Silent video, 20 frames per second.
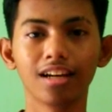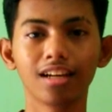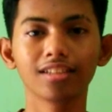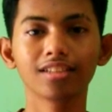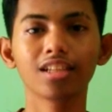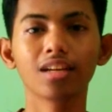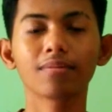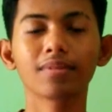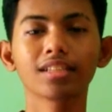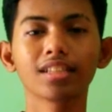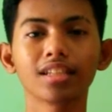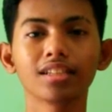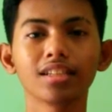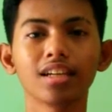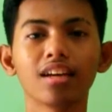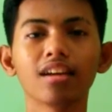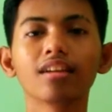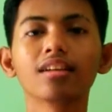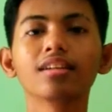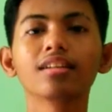dengan siapa
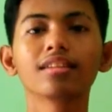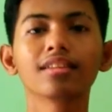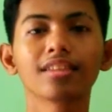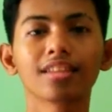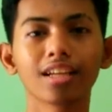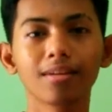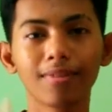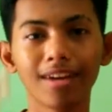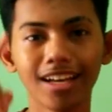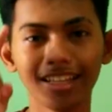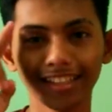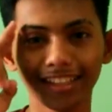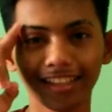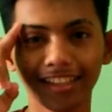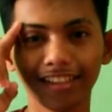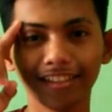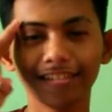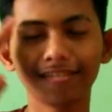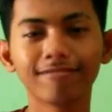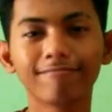saja. Terima kasih.